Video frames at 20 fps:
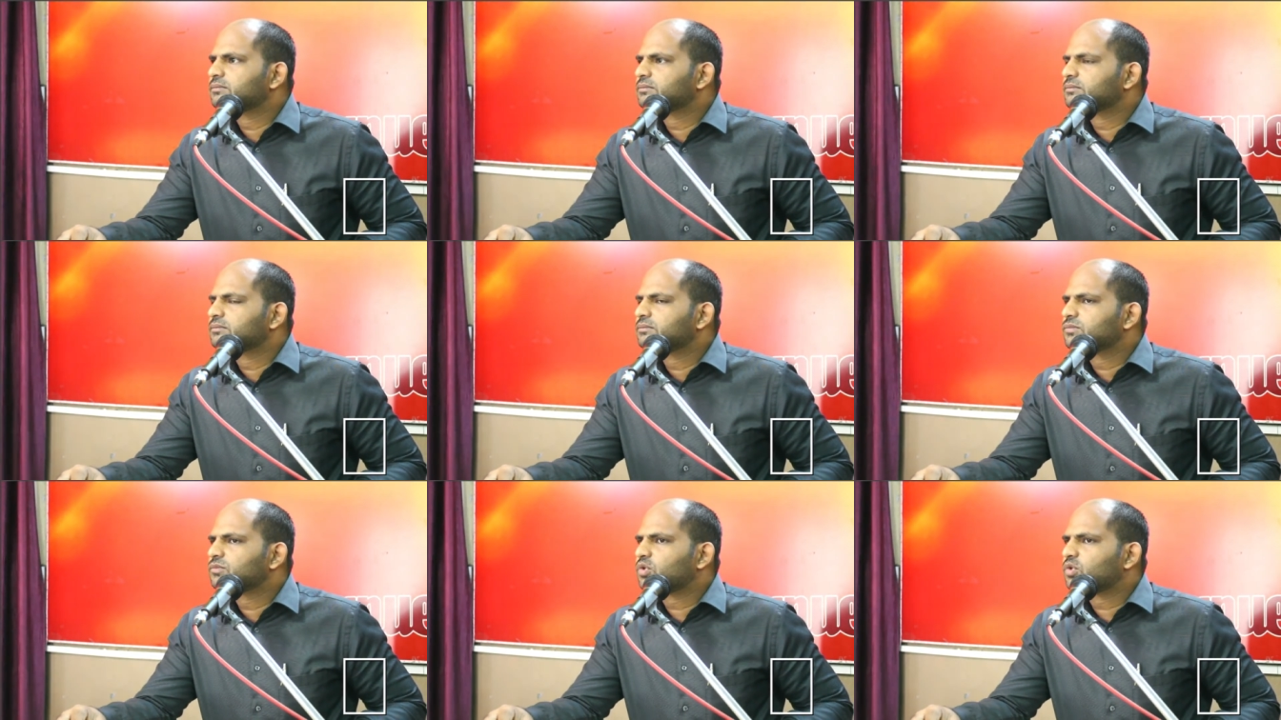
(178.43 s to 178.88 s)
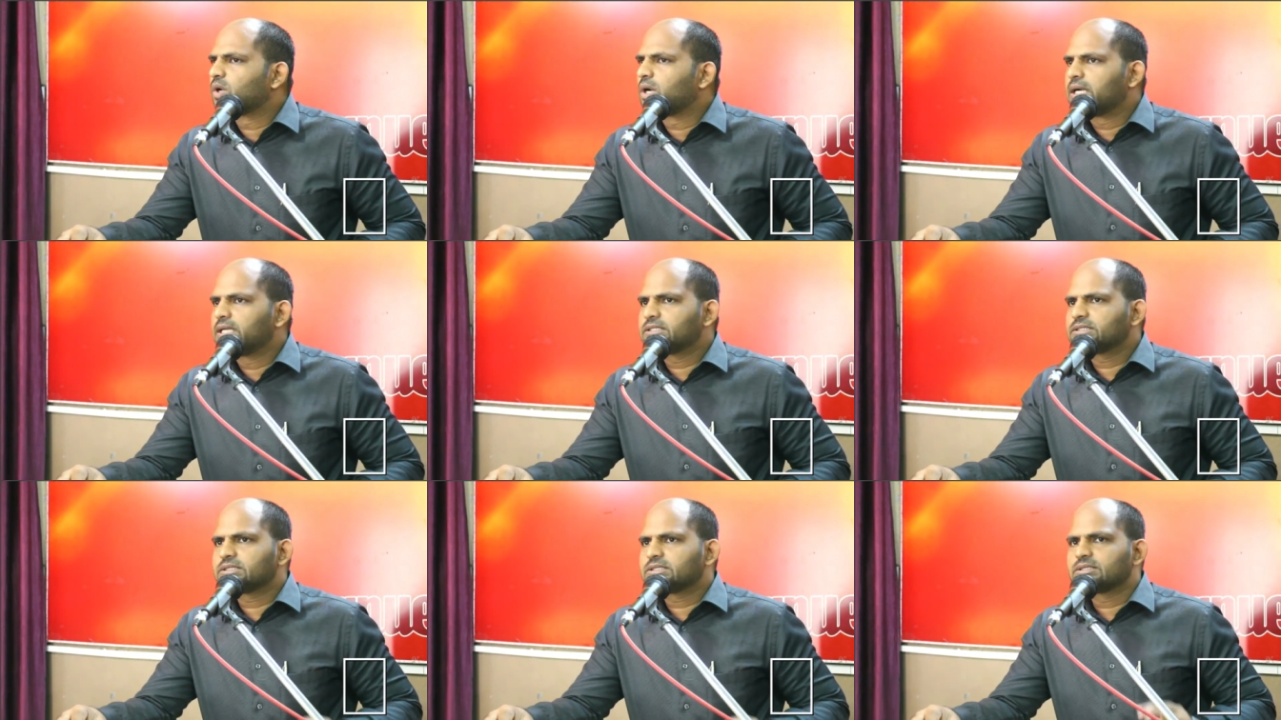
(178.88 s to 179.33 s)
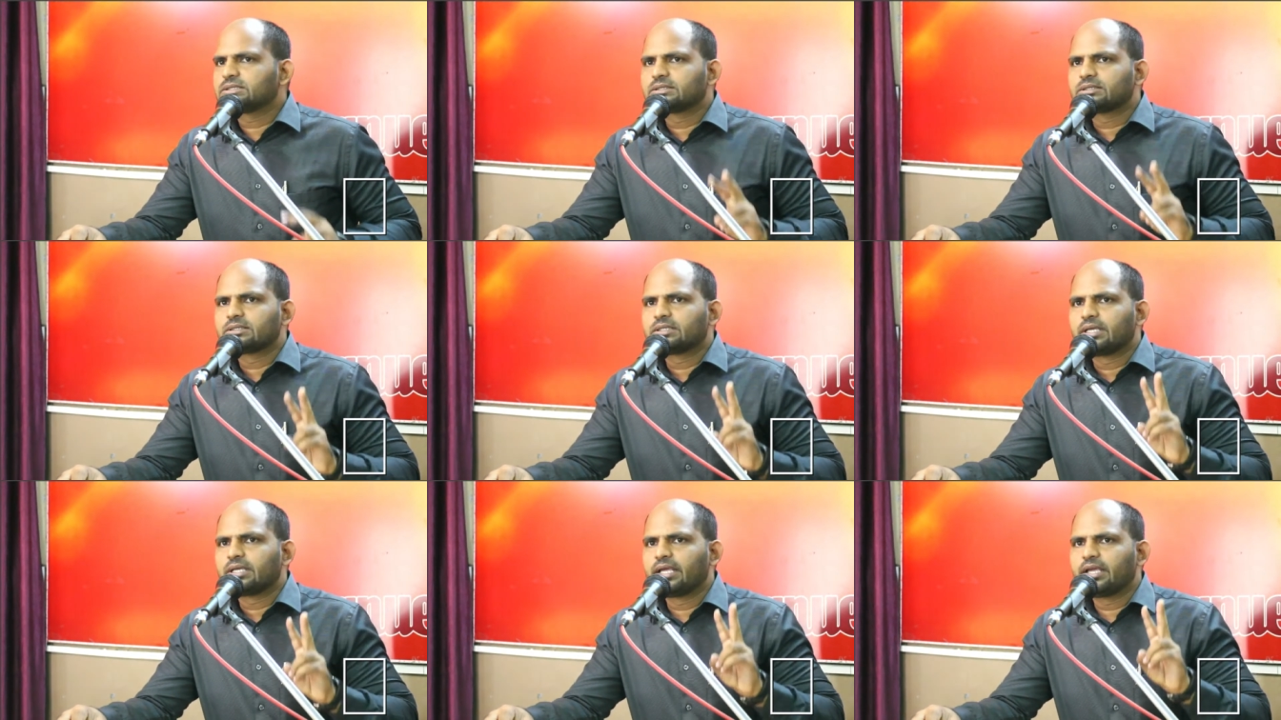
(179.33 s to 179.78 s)
तो आज
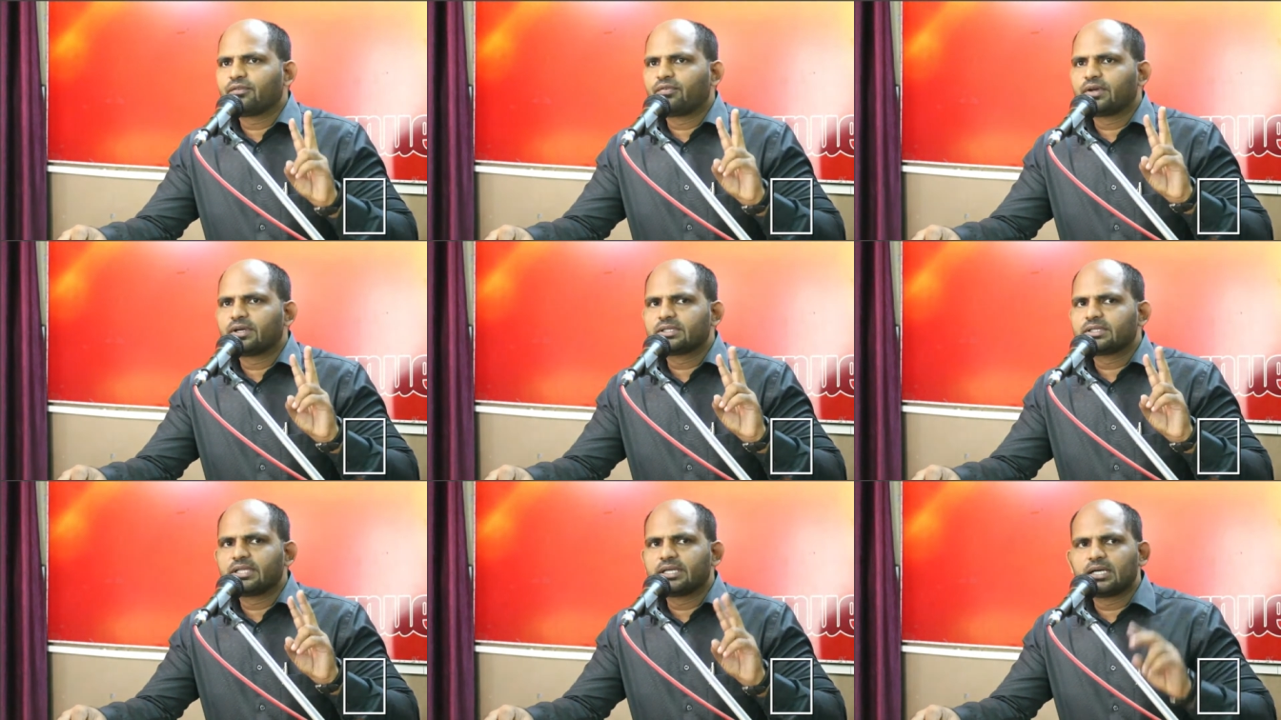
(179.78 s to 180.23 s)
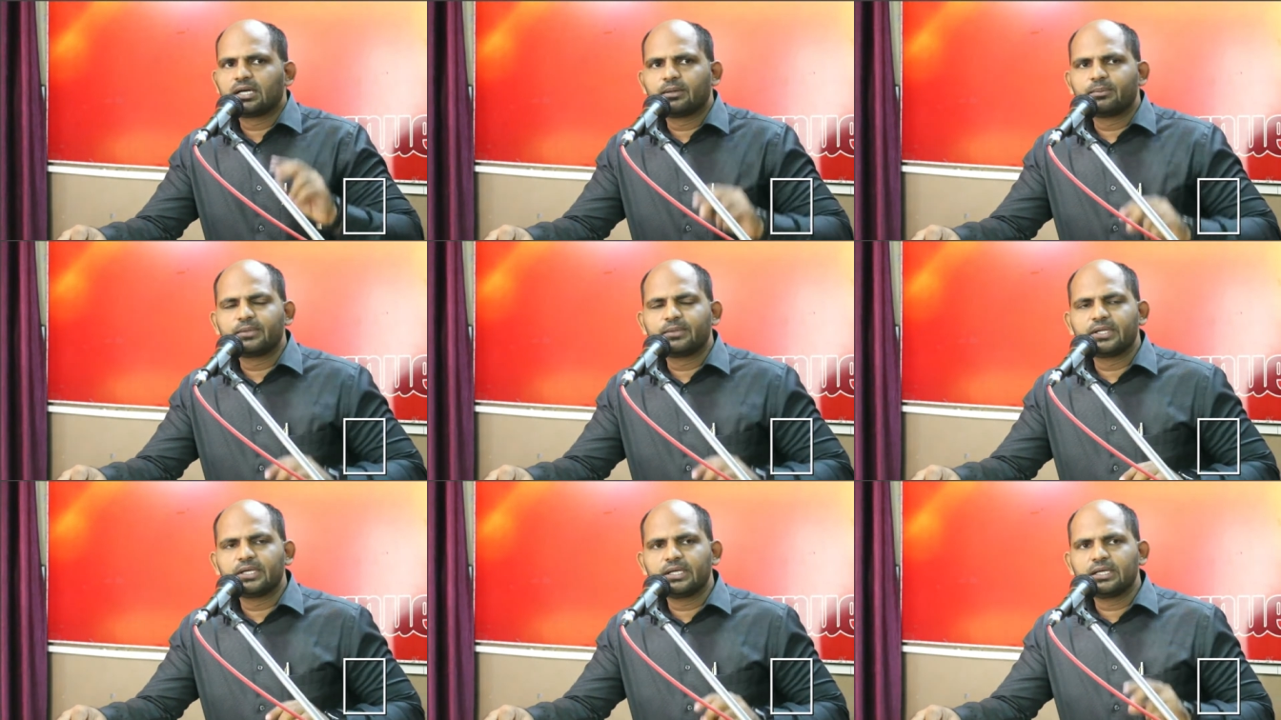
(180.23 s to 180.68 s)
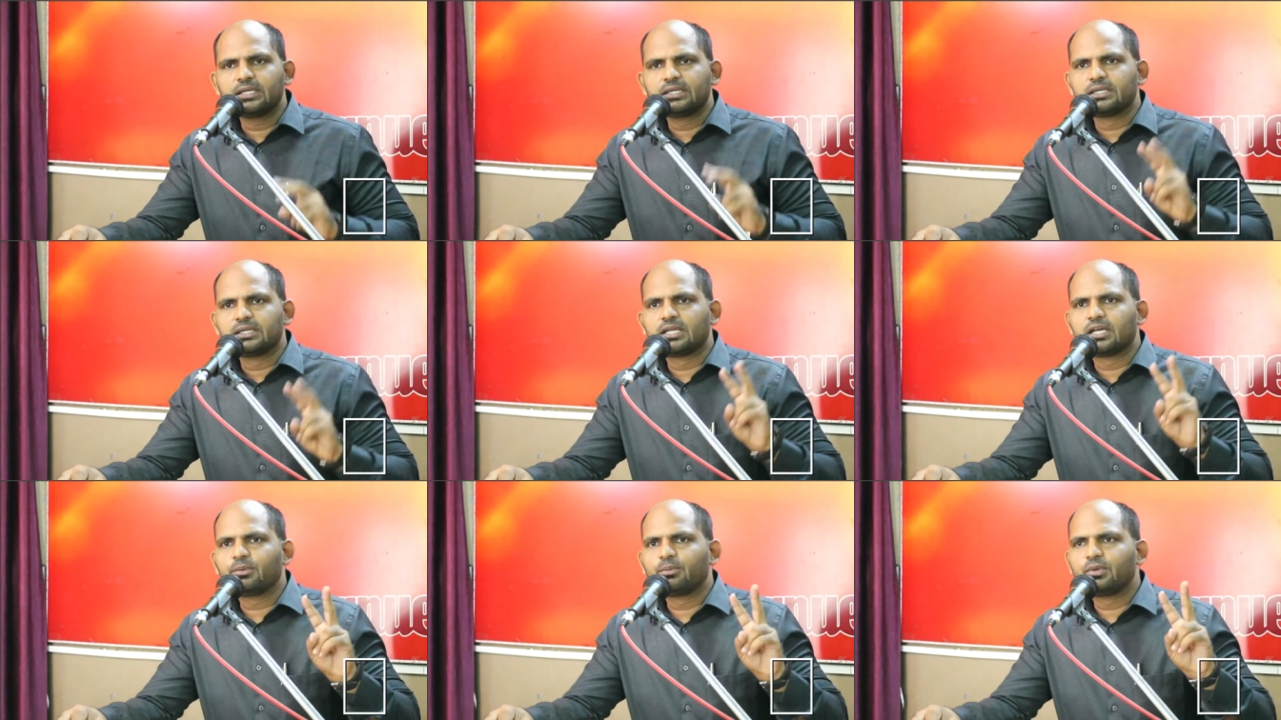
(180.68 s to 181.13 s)
एक फर्क देखा हमने
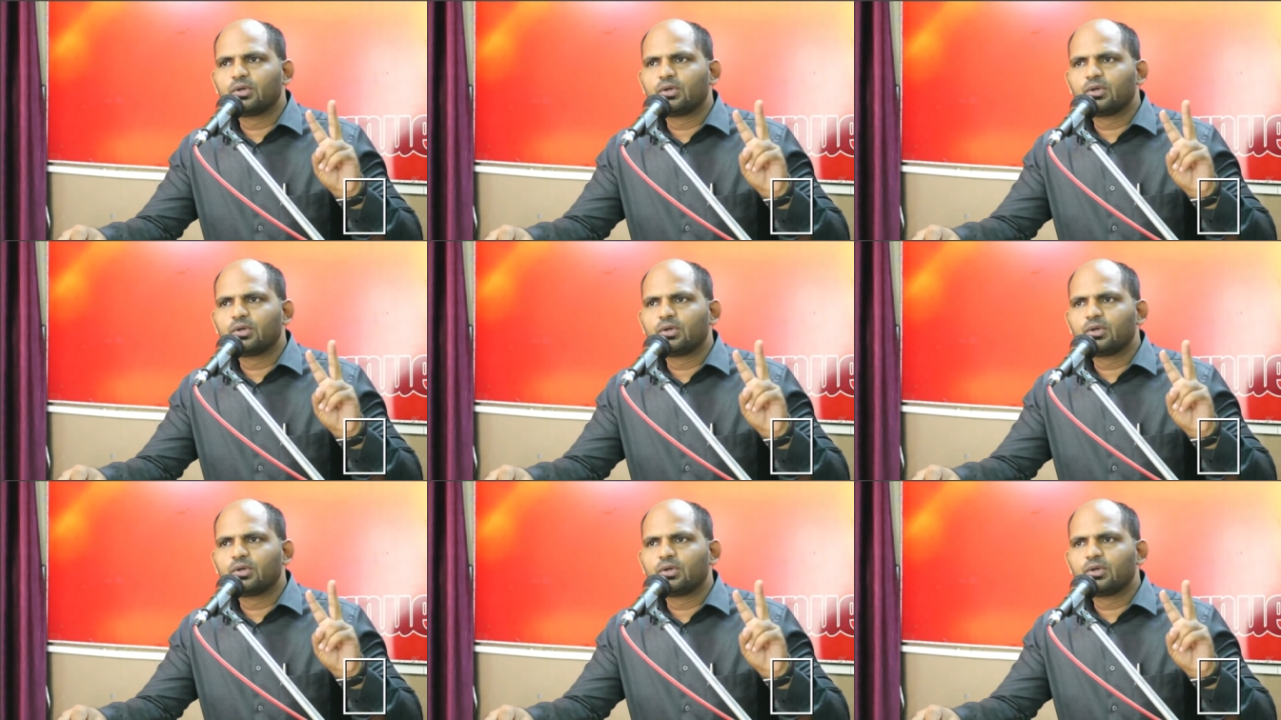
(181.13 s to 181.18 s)
धर्मी और